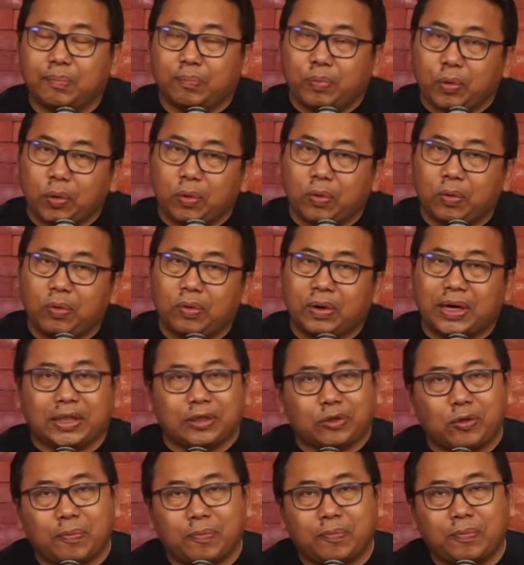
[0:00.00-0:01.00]
Bro
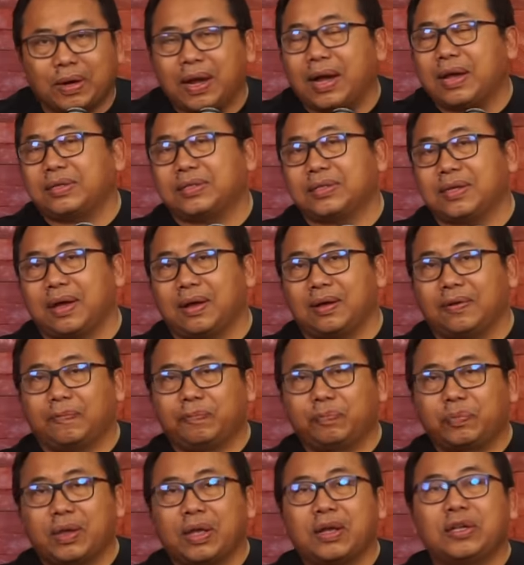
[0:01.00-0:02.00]
Ketum Kaisang.
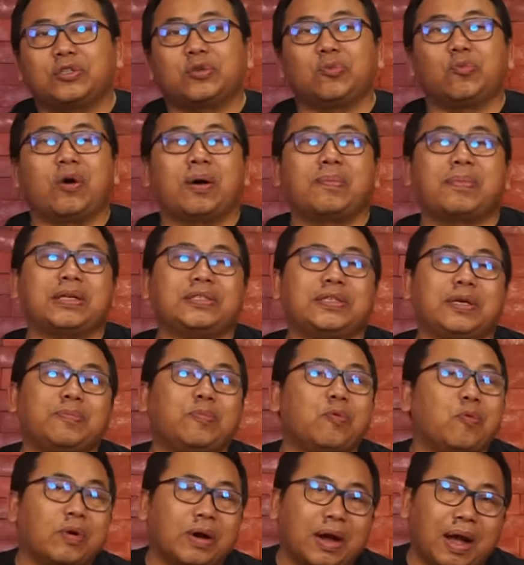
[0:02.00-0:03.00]
Semua masih
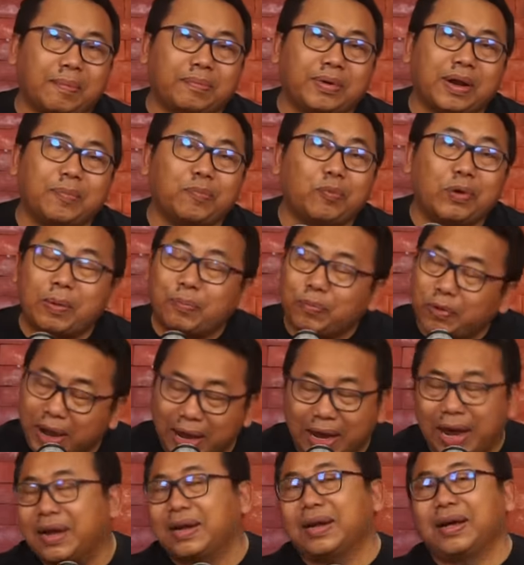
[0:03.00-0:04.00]
bungkam dan
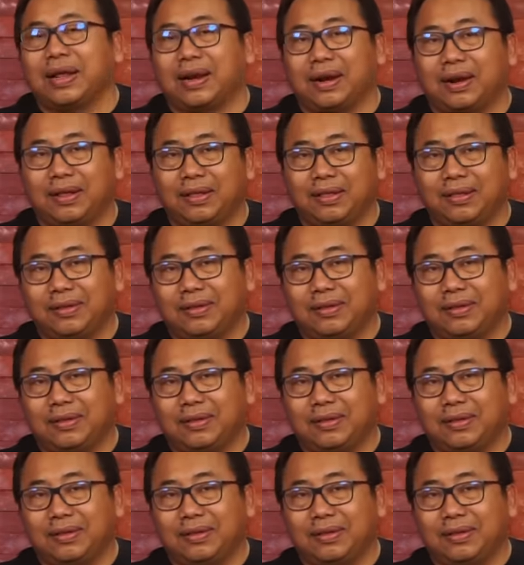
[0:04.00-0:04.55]
pura-pura nggak dengar.